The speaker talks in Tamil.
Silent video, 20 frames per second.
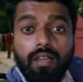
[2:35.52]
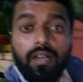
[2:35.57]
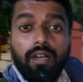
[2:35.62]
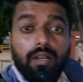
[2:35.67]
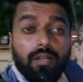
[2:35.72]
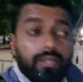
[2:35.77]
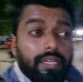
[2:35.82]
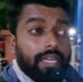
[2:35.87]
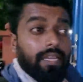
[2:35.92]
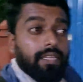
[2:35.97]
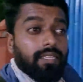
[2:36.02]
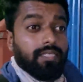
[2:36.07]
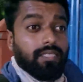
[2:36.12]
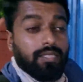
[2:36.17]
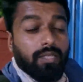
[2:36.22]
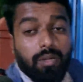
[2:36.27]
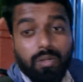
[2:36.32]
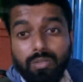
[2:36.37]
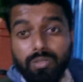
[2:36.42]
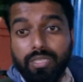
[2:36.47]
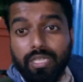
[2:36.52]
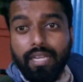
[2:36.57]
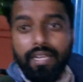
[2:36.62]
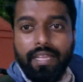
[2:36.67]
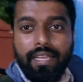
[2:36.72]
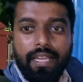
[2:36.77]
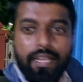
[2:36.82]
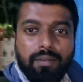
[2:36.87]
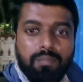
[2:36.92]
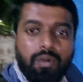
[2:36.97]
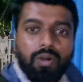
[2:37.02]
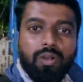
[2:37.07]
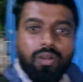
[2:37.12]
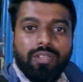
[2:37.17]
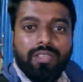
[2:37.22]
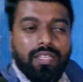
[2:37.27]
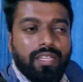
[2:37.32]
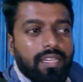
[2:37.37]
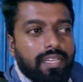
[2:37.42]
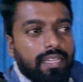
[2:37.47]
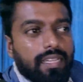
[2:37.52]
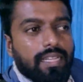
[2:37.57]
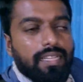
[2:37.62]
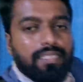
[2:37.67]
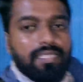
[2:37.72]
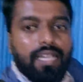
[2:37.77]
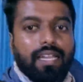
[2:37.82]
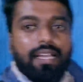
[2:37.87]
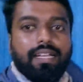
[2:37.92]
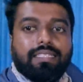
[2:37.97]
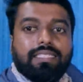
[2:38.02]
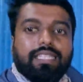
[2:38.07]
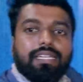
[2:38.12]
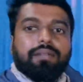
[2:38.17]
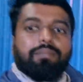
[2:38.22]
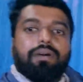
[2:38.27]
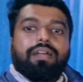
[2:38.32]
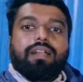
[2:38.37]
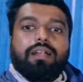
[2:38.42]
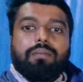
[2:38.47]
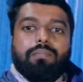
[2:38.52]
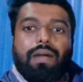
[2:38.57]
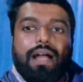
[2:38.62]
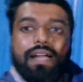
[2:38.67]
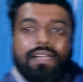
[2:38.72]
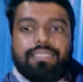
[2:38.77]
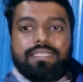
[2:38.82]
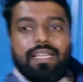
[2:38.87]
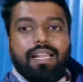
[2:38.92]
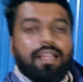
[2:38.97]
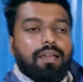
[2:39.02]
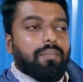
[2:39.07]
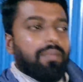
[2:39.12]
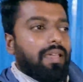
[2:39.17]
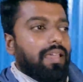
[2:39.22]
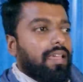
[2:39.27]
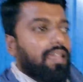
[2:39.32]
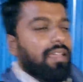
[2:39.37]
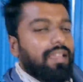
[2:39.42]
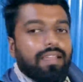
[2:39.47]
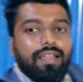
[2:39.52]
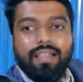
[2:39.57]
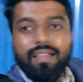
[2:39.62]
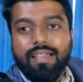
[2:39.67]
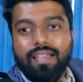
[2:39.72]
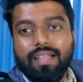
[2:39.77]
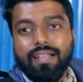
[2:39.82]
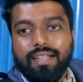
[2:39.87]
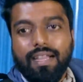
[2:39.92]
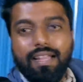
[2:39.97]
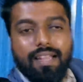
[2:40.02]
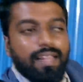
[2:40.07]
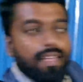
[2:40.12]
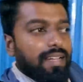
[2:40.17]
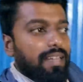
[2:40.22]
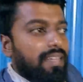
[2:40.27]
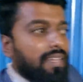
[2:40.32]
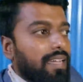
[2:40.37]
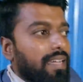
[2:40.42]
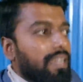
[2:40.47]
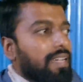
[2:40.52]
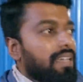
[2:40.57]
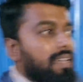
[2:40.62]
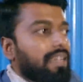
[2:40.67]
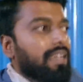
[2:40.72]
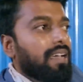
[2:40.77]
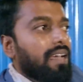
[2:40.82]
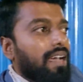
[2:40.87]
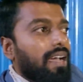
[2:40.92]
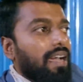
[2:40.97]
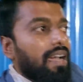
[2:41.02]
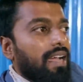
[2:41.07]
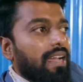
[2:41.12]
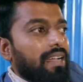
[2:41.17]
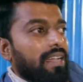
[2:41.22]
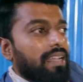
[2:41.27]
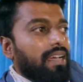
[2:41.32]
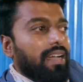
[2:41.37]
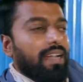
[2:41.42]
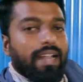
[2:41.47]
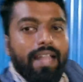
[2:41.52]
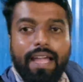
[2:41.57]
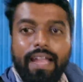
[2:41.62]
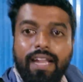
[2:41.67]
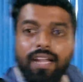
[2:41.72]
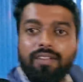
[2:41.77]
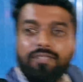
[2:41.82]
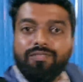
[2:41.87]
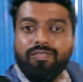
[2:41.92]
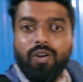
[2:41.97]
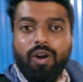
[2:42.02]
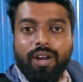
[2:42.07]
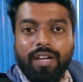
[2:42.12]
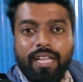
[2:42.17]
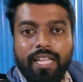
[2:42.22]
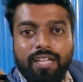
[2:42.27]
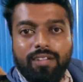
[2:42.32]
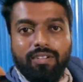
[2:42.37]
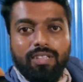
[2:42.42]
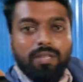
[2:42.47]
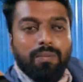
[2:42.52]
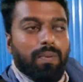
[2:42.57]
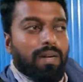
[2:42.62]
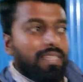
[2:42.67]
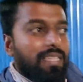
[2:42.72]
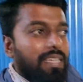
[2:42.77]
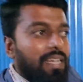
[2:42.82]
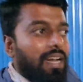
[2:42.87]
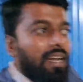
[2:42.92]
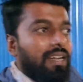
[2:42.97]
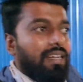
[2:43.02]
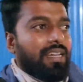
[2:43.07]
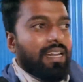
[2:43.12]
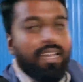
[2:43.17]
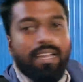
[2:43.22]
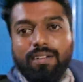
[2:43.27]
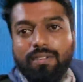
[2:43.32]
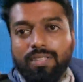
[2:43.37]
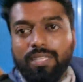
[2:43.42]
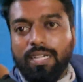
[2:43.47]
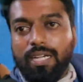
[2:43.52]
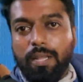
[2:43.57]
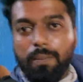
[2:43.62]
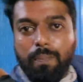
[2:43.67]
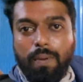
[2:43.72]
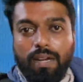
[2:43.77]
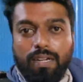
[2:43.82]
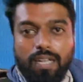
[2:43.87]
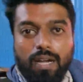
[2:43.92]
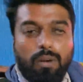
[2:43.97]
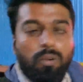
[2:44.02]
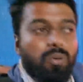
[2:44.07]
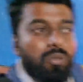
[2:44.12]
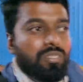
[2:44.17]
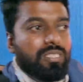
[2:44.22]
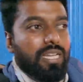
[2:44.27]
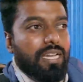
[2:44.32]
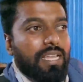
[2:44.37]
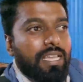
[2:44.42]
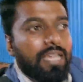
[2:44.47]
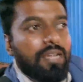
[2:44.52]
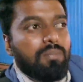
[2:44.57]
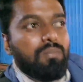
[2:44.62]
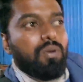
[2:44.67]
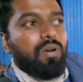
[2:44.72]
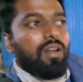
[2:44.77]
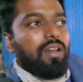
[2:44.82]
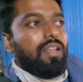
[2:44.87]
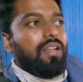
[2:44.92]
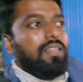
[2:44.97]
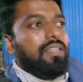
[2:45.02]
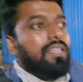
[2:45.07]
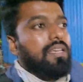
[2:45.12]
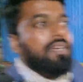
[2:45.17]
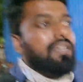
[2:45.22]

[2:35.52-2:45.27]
ஓகே ஸோ சென்னை எக்மோர் வந்து ரீச் ஆயாச்சு இங்கே பாருங்கள் பேக்ஸ் எல்லாமே என் கையில் இருக்குது அண்ட் நைன் uh, ஃபார்ட்டிக்கு வந்து பார்த்தீங்கன்னா ட்ரெயின் வந்து டிபார்ட் ஆகும் சென்னை எக்மோர்லேருந்து